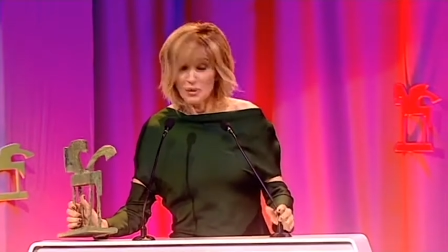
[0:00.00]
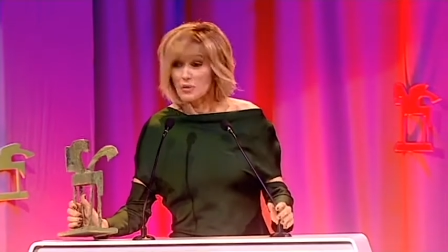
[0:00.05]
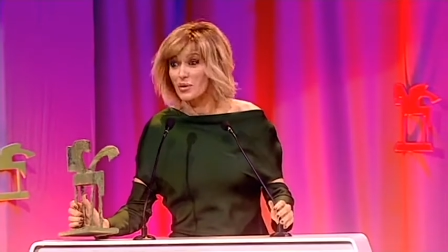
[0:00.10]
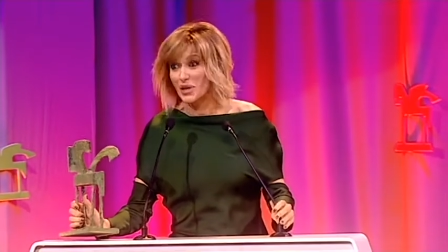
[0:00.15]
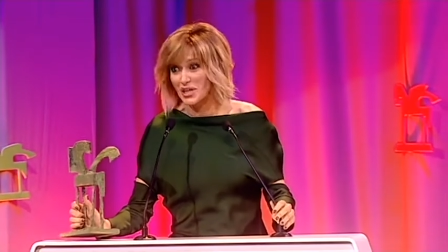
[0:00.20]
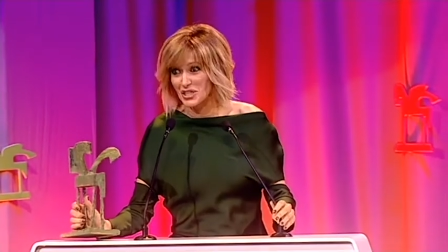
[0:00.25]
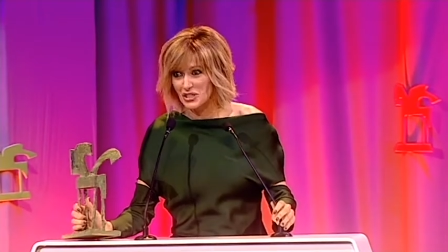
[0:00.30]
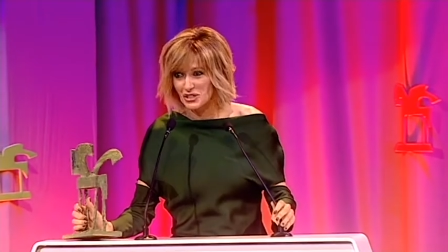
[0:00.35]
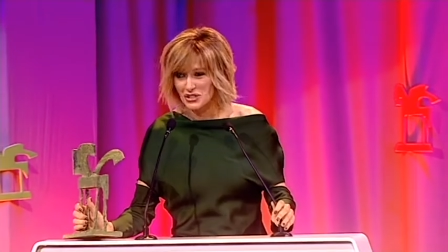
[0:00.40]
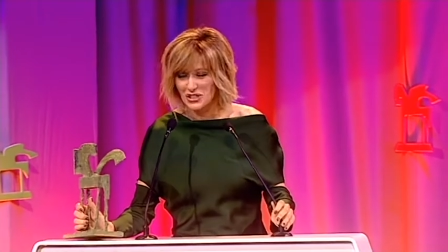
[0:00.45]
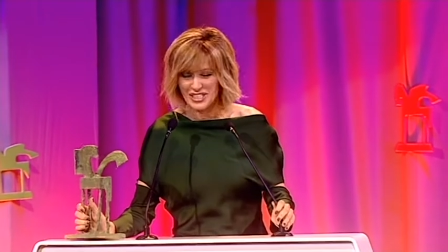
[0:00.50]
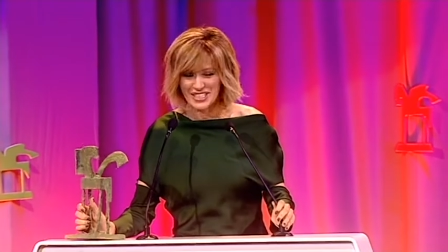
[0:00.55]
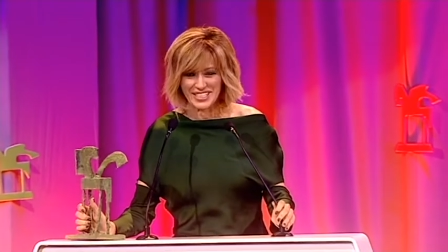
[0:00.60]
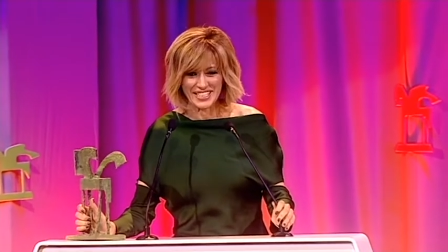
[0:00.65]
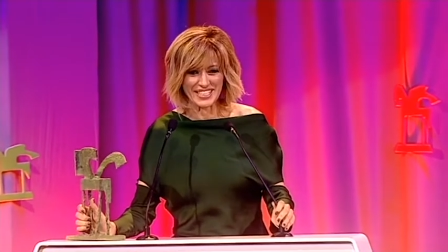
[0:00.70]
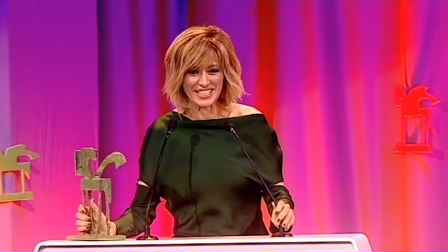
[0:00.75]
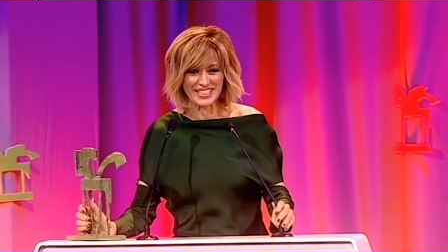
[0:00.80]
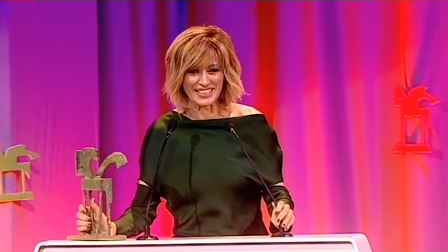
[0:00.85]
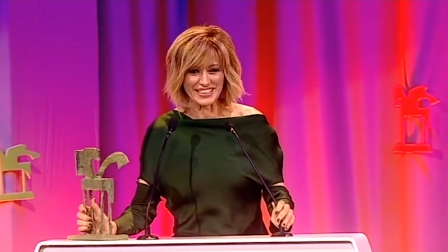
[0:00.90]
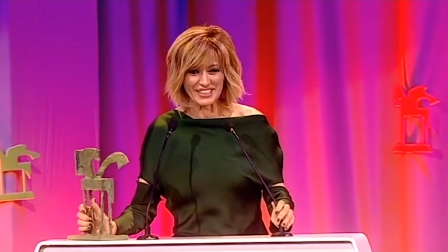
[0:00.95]
muy buenas
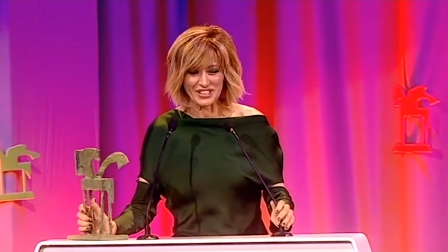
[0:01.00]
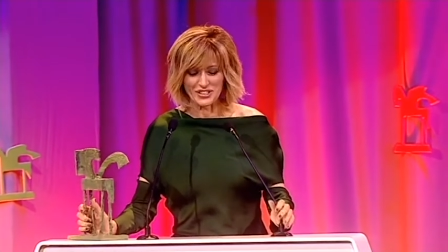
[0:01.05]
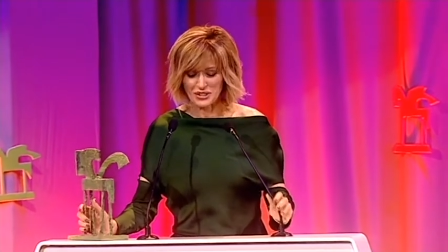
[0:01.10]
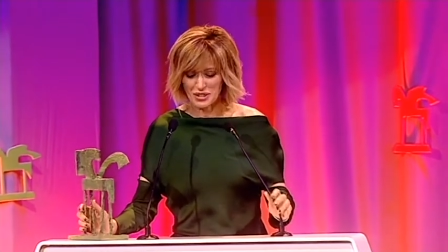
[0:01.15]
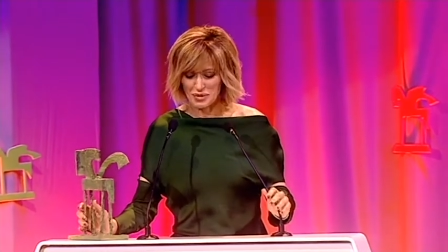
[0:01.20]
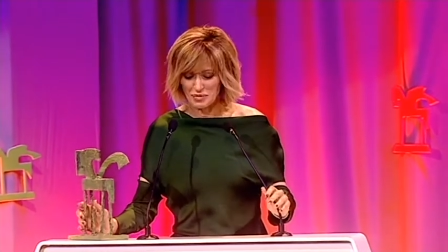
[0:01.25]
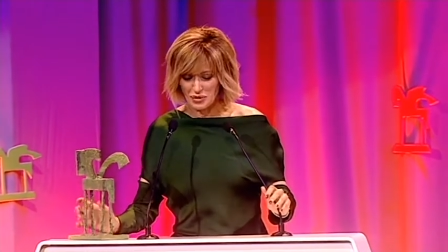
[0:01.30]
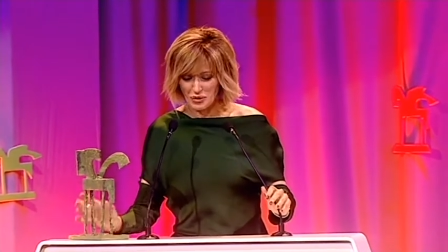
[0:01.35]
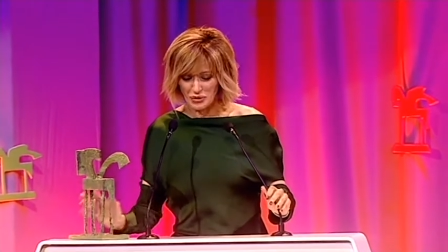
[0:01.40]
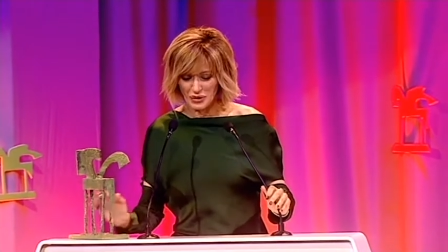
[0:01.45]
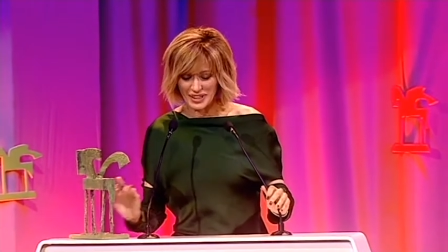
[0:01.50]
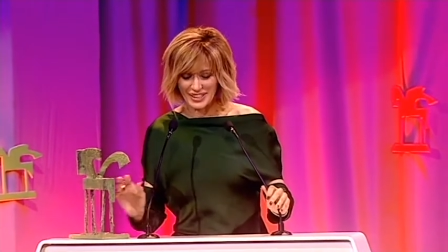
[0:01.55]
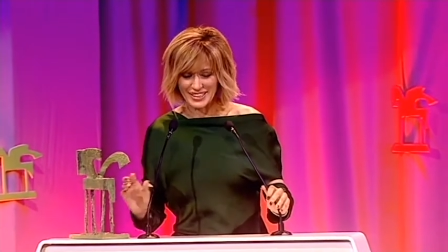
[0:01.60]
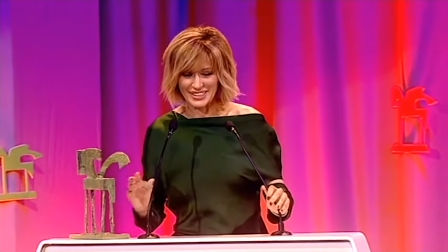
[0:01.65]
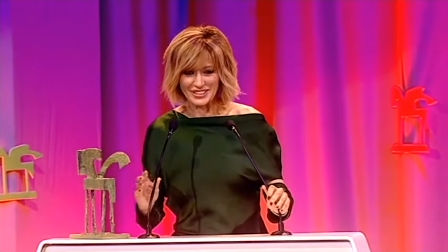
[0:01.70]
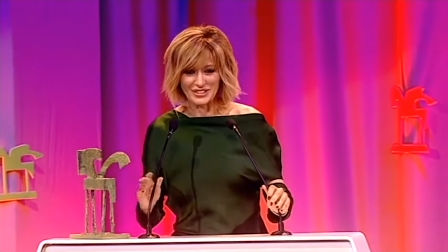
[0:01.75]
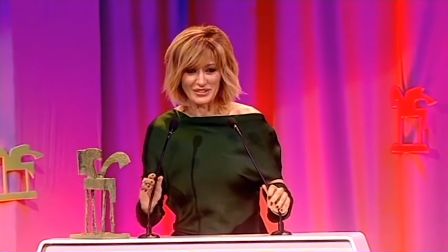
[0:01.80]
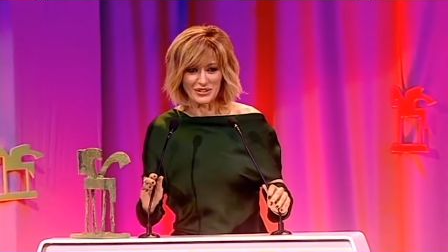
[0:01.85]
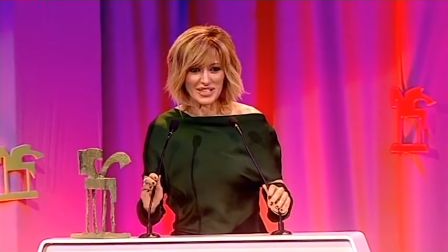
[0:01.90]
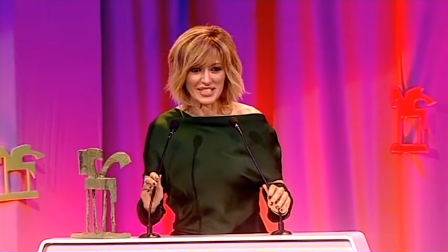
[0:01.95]
noches, Josep
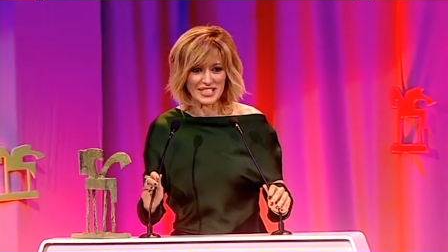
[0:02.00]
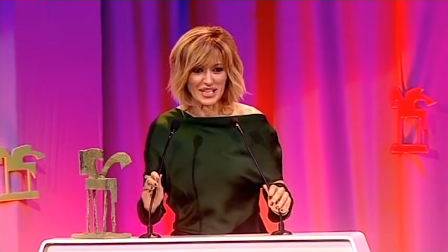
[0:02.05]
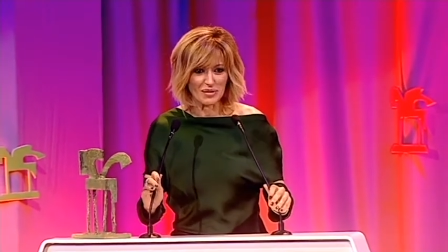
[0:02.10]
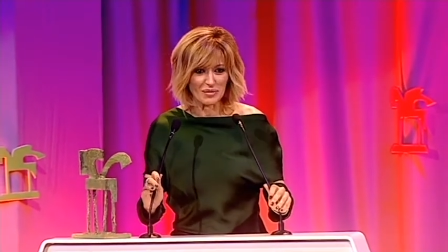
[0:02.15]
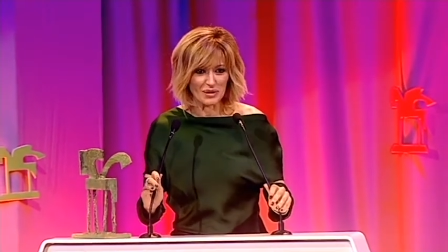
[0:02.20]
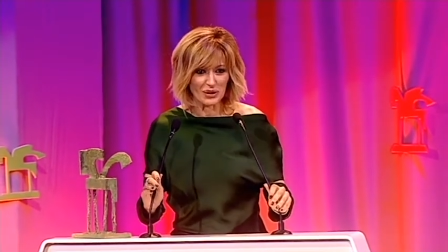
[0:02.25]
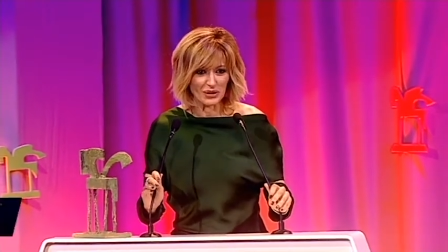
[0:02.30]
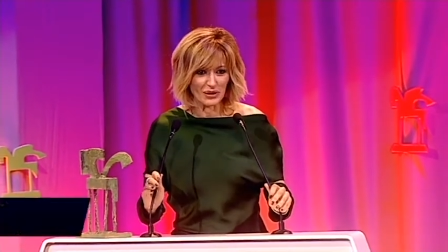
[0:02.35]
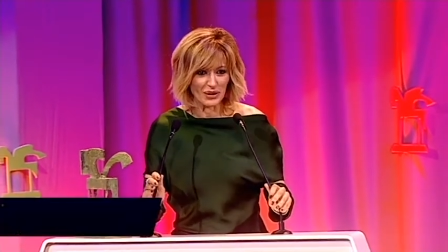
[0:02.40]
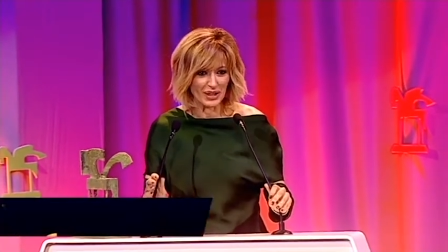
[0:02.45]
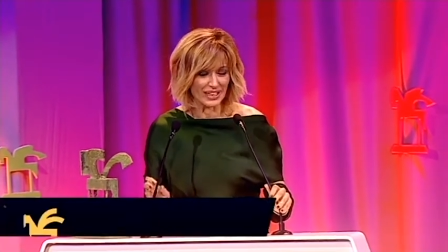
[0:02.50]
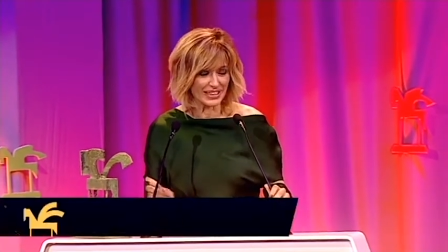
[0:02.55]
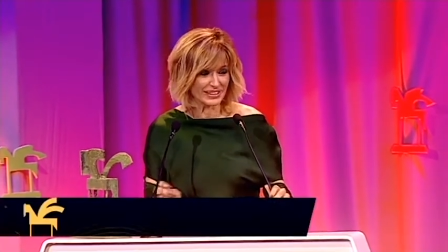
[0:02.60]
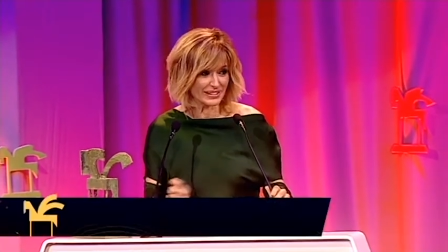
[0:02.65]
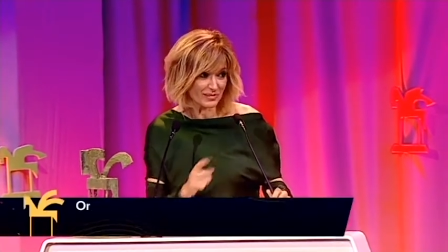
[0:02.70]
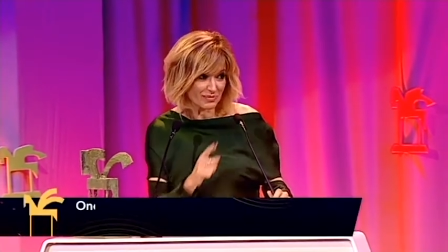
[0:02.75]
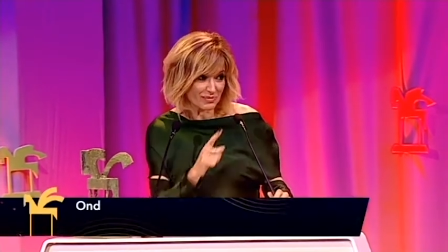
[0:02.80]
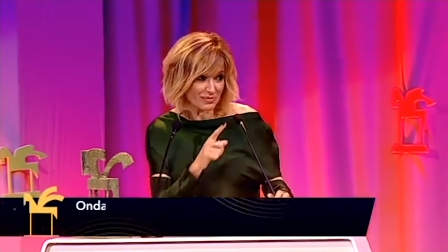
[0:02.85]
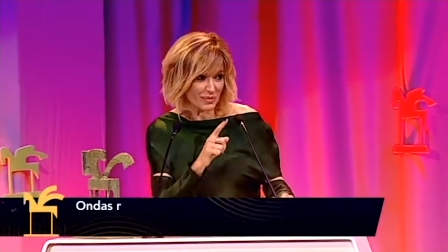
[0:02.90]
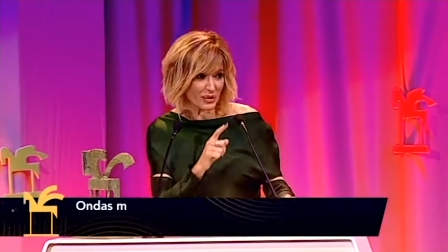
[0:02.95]
Cuní y una servidora